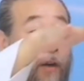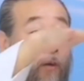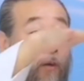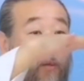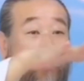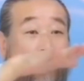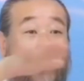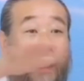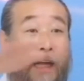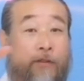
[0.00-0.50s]

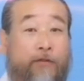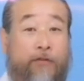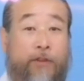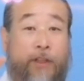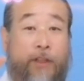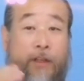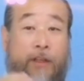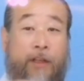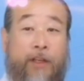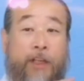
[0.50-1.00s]
서로가 공부를
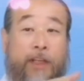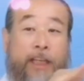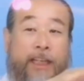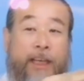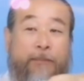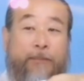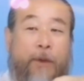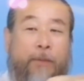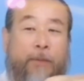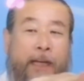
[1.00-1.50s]
할 수 있는
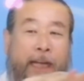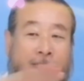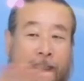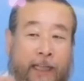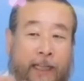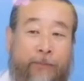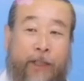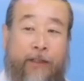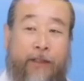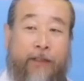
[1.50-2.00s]
이
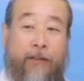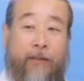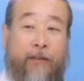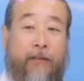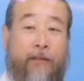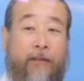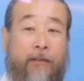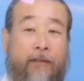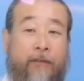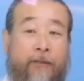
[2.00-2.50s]
기법을 안다면